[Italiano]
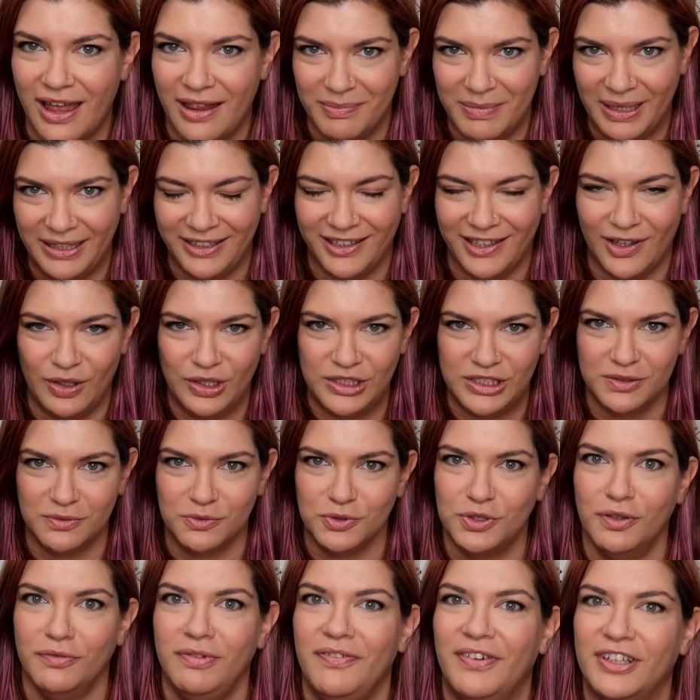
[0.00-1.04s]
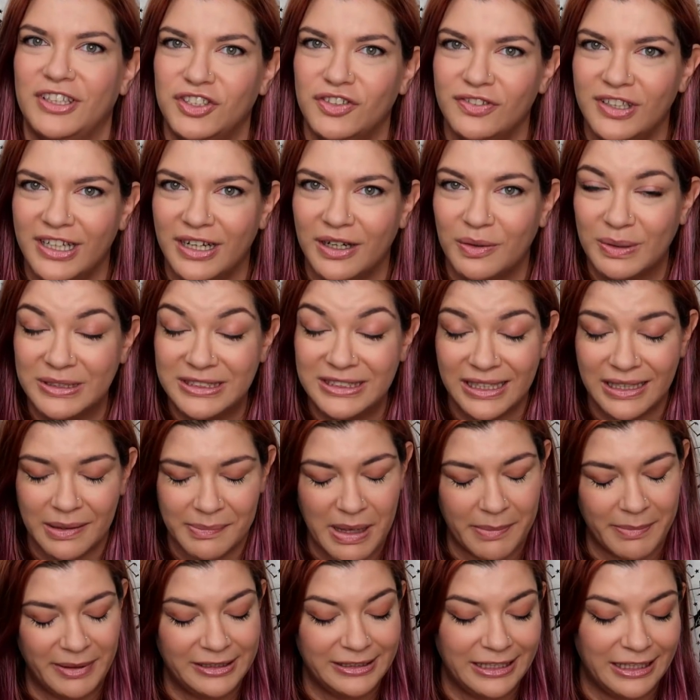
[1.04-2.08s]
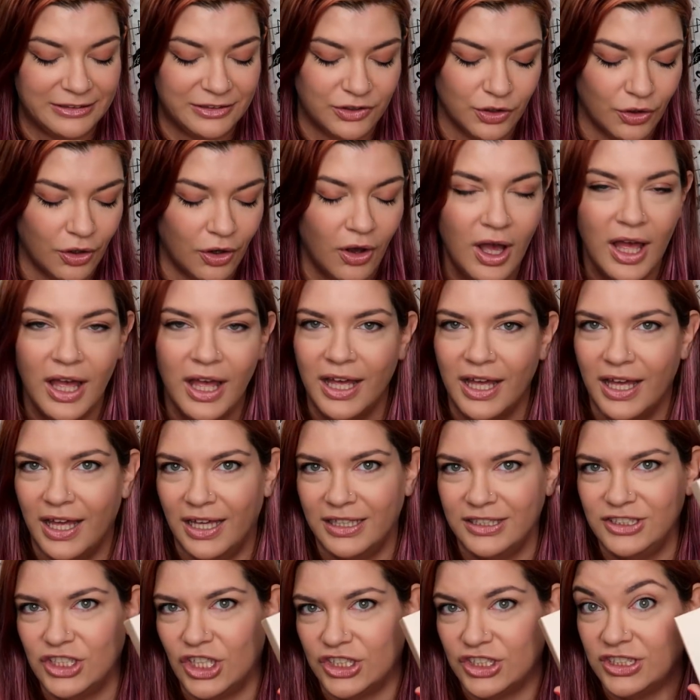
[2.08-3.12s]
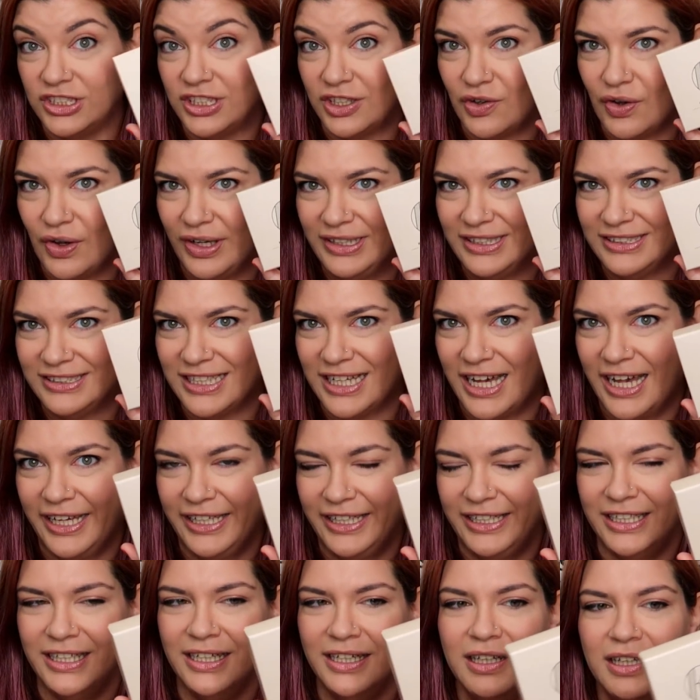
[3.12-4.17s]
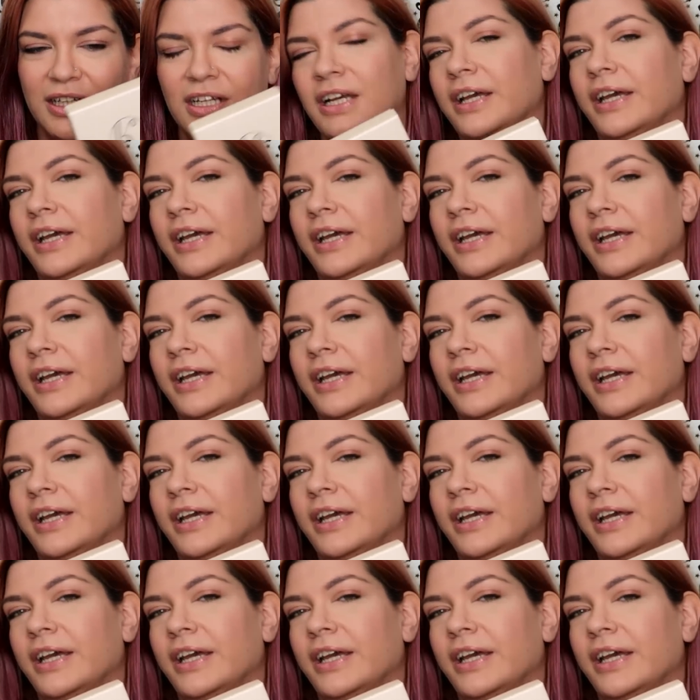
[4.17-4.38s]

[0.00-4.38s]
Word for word: handmade che ho ricevuto, vi faccio vedere queste che mi ha mandato eh, Giorgio di Coe Design e